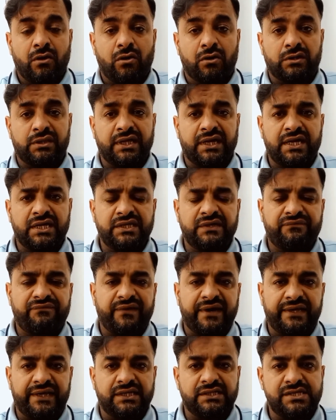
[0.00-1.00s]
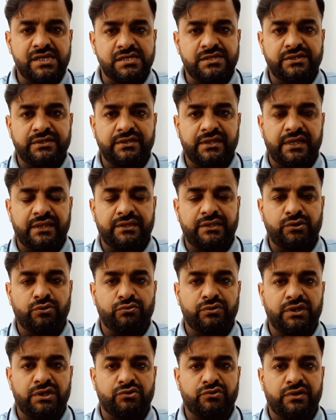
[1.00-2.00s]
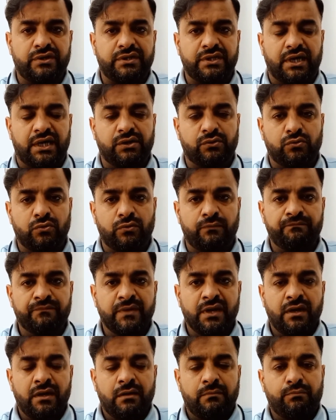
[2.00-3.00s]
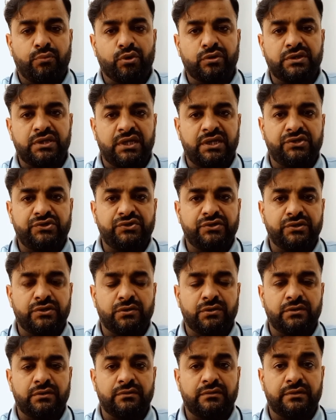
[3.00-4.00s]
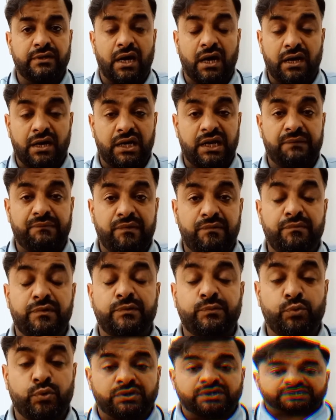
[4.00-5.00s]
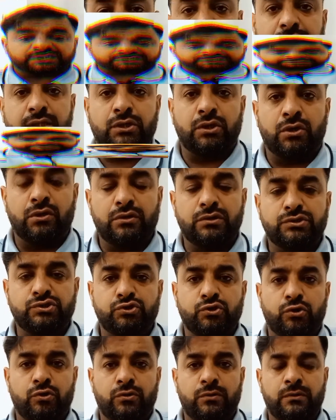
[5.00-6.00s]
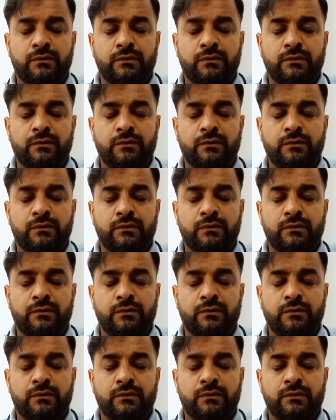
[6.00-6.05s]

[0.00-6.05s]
और देखें जी फाइनेंशियल चीज़ें ऐसी होती हैं जो इंसान को बहुत सारी चीज़ें ना करने पर मजबूर ऐसे लोग जो